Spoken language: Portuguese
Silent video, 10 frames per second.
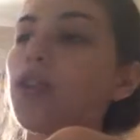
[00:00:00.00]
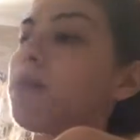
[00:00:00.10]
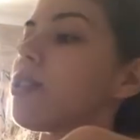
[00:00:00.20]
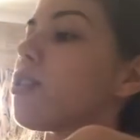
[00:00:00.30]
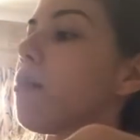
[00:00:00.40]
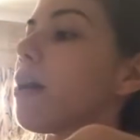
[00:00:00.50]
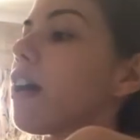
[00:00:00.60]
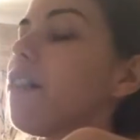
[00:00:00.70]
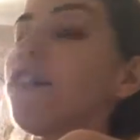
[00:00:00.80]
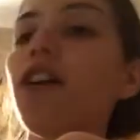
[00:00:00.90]
tomo esse
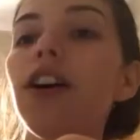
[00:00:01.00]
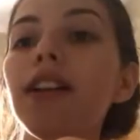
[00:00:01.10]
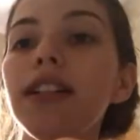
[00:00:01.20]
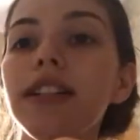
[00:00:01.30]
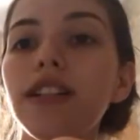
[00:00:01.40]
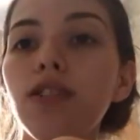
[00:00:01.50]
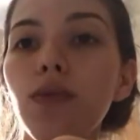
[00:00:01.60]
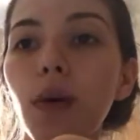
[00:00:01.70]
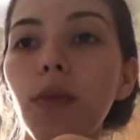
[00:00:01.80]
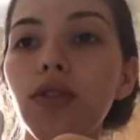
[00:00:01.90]
ômega 4 antes do
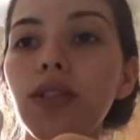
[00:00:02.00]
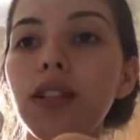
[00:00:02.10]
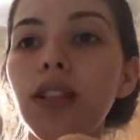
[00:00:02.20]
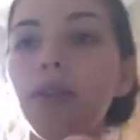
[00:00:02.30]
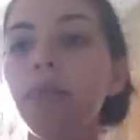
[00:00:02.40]
almoço, 5